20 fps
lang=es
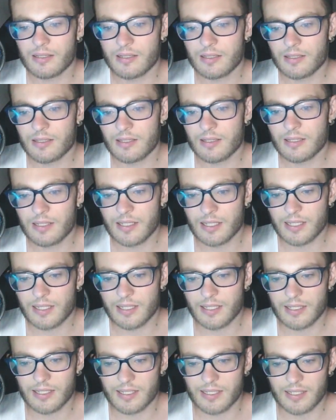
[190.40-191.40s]

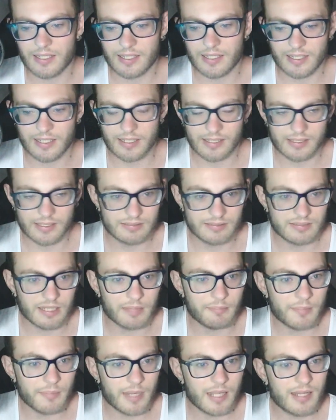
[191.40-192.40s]
Y
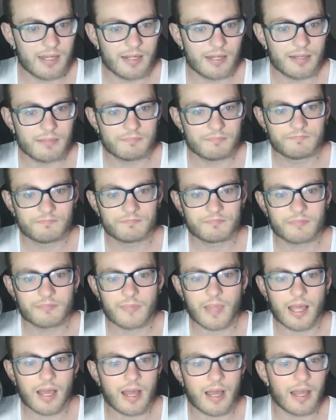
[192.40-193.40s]
también
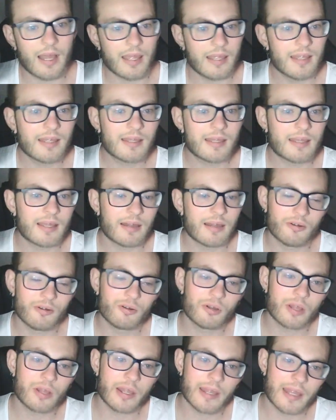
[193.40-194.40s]
ahí creo
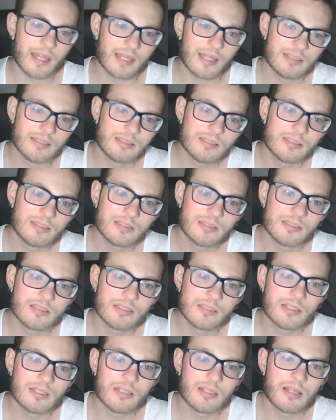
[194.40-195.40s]
que
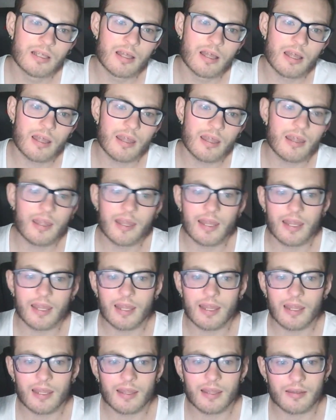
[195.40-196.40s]

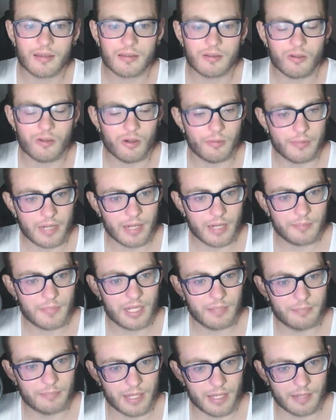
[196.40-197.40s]
eh, cobré mi
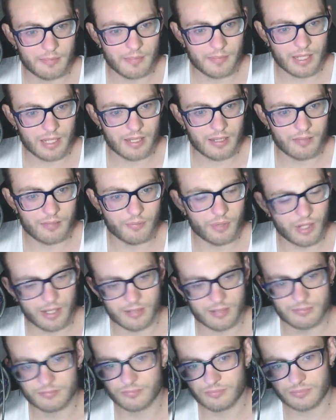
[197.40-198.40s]
primer, bueno,
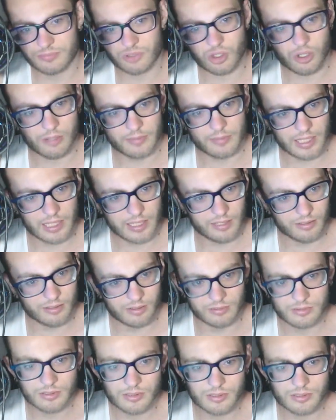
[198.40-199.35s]
cobré no,